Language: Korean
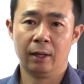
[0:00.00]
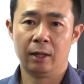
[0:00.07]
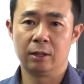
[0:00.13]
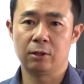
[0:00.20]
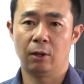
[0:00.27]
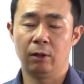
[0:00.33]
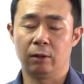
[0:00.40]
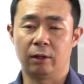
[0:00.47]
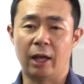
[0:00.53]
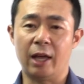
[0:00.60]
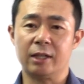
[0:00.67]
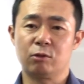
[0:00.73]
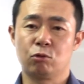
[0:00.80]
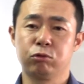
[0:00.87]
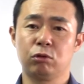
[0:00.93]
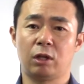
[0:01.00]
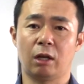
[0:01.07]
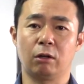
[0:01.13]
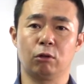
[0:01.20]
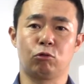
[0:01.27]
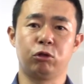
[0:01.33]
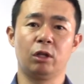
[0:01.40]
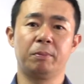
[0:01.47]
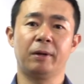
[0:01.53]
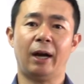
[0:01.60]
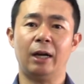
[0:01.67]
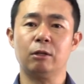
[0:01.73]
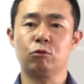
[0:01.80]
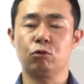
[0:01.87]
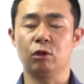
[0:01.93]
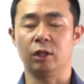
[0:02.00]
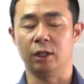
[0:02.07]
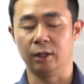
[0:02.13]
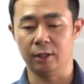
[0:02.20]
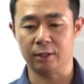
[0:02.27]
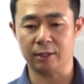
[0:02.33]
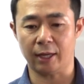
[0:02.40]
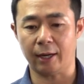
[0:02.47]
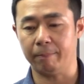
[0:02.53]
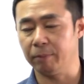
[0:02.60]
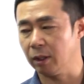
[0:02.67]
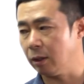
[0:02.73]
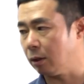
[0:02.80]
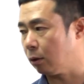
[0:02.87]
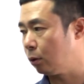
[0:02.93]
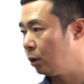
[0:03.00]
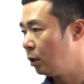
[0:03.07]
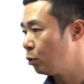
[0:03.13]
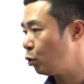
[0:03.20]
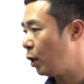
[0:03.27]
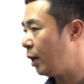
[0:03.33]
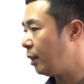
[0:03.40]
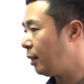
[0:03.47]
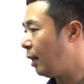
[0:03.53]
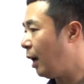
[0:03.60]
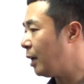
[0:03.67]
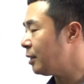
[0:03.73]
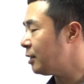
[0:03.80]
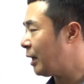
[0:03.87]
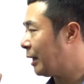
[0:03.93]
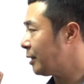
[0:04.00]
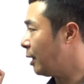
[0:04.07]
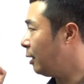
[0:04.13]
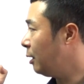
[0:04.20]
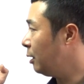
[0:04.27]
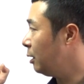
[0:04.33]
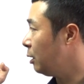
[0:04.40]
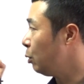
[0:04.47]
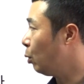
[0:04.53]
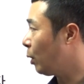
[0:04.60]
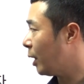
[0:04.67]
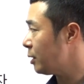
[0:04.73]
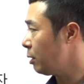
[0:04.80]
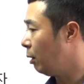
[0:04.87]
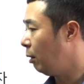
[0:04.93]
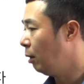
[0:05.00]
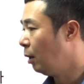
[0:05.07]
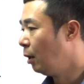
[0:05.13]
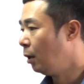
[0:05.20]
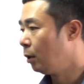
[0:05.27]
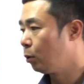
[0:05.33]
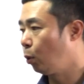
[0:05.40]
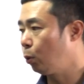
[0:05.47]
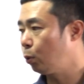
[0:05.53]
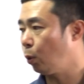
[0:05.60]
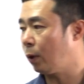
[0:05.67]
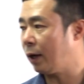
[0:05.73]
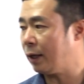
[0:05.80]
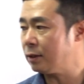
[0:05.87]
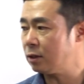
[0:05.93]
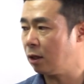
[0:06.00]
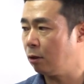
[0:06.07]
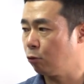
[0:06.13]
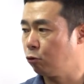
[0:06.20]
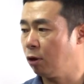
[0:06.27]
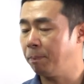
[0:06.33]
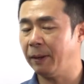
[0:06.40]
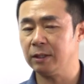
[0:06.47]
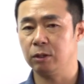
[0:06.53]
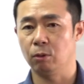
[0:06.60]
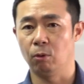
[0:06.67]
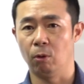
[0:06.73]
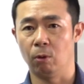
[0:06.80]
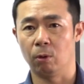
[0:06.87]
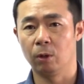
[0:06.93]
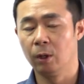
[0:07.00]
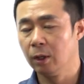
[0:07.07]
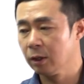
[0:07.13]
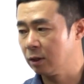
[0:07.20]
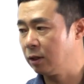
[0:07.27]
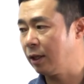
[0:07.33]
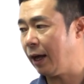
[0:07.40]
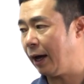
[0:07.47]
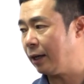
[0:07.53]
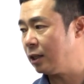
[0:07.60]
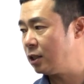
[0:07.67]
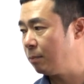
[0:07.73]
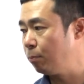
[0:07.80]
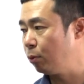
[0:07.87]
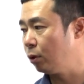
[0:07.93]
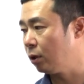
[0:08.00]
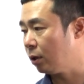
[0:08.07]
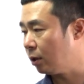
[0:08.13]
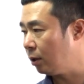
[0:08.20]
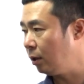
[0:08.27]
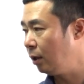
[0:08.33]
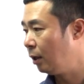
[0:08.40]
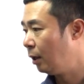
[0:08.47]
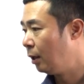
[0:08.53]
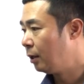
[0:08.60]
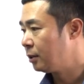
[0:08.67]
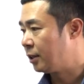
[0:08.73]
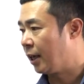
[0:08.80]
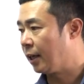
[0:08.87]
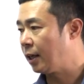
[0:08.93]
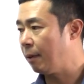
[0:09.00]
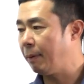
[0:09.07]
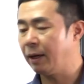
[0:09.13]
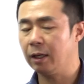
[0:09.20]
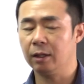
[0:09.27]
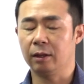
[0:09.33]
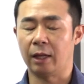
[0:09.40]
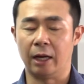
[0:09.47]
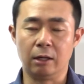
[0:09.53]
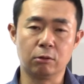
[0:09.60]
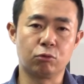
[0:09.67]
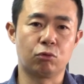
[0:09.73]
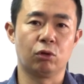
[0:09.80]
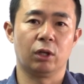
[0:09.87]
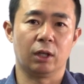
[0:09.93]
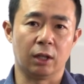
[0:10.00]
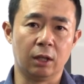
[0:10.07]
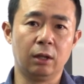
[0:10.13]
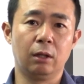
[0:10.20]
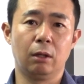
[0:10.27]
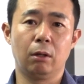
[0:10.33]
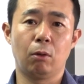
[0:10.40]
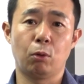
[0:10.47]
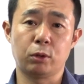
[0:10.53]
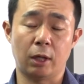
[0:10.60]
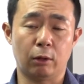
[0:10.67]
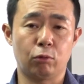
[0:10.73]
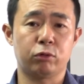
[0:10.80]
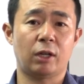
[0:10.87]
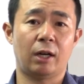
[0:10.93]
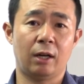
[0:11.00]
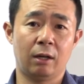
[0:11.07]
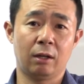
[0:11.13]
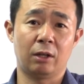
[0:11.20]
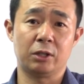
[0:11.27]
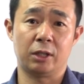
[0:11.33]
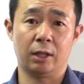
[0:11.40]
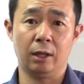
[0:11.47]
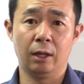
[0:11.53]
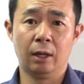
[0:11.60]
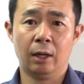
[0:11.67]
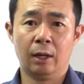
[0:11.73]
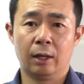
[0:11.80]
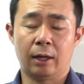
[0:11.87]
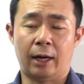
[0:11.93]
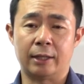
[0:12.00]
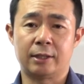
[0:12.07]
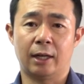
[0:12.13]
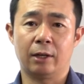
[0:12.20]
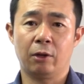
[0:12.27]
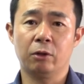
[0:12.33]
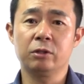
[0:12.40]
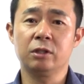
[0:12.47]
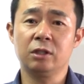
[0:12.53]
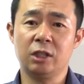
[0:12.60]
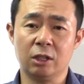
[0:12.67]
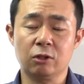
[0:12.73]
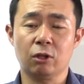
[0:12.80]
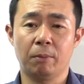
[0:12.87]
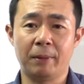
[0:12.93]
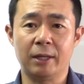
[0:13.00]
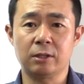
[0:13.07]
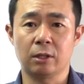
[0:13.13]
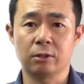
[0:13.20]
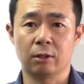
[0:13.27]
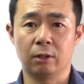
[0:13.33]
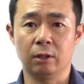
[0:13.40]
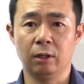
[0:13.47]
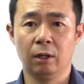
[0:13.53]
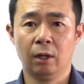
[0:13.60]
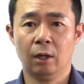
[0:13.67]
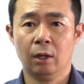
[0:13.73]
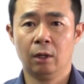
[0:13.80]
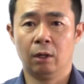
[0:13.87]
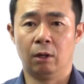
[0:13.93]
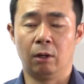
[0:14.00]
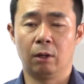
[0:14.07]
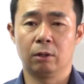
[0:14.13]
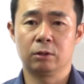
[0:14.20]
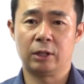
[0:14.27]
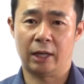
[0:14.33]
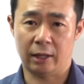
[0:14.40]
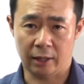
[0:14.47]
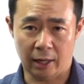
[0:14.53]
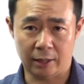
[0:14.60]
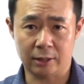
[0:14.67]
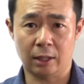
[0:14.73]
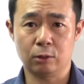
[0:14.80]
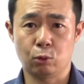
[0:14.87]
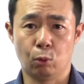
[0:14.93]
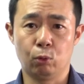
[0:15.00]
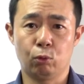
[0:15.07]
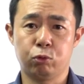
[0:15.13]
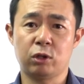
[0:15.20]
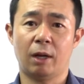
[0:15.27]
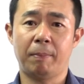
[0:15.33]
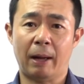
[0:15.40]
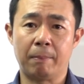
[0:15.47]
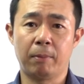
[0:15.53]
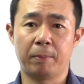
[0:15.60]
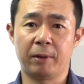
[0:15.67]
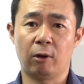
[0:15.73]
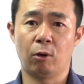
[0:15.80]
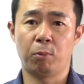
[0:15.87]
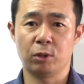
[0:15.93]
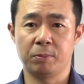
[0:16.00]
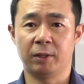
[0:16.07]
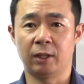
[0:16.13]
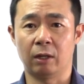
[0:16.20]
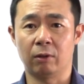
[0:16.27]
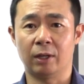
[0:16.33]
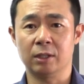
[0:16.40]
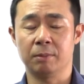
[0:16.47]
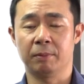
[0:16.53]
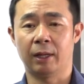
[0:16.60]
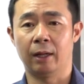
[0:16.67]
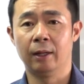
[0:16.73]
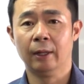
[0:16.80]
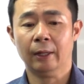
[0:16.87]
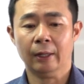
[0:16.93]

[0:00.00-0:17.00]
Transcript: 그래서 내 주택을 구입을 할 수 있는 사람들은 최대한 자산을 이용해서 똘똘한 한 채를 구입하시고 그게 아니신 분들은 재개발이 될 수 있는 곳에 투자를 하는 것이 가장 현 시점에 있어서는 어, 가장 좋은 투자 방법이라고 보시면 될 것 같습니다.